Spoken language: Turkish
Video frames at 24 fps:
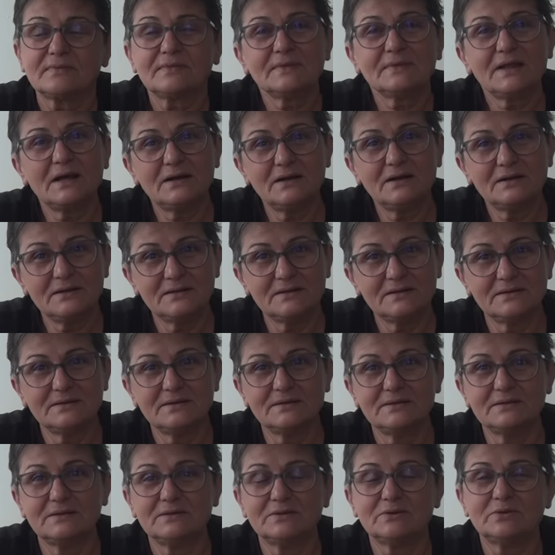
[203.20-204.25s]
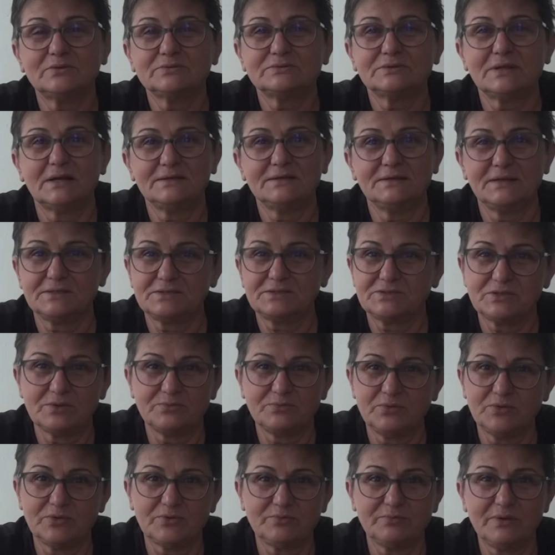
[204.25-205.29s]
daha e, ondan yaşça
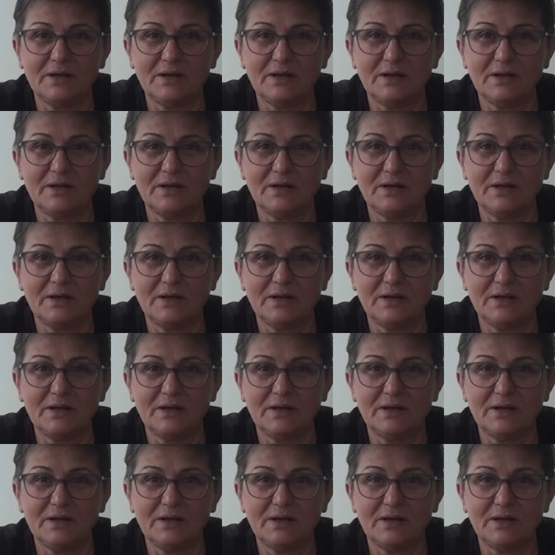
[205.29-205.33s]
büyük,